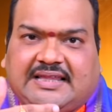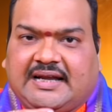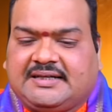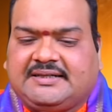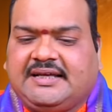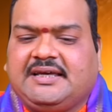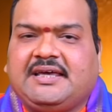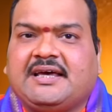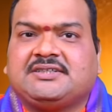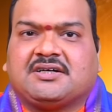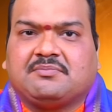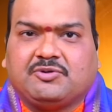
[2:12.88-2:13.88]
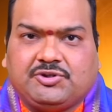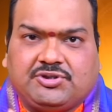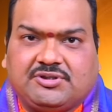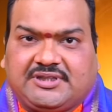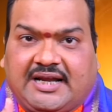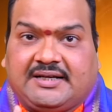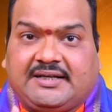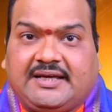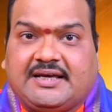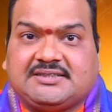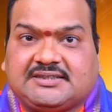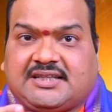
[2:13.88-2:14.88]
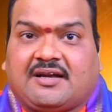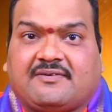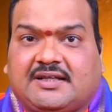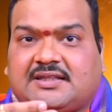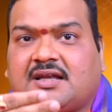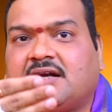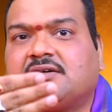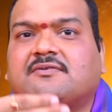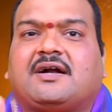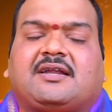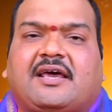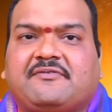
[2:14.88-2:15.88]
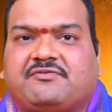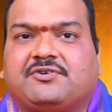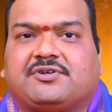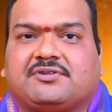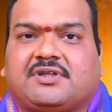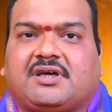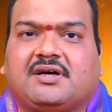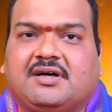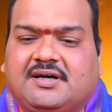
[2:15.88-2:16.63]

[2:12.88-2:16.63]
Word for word: థర్టీ ఏజ్కి ముందు థర్టీ ఏజ్కి తర్వాత అన్నట్టు వాళ్ళ లైఫ్ ఉంటుంది